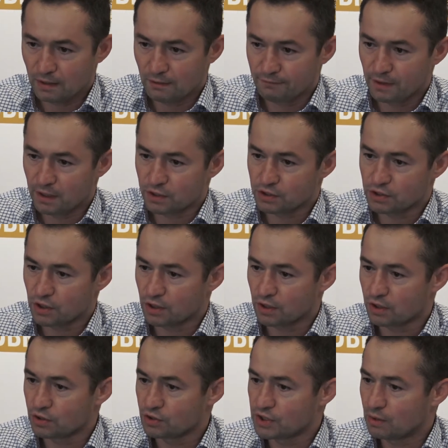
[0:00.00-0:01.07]
wiele
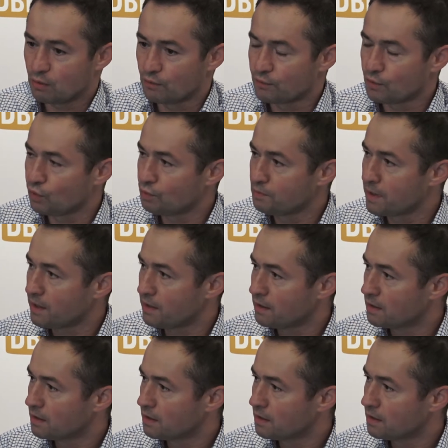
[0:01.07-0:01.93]
się działo w klubie.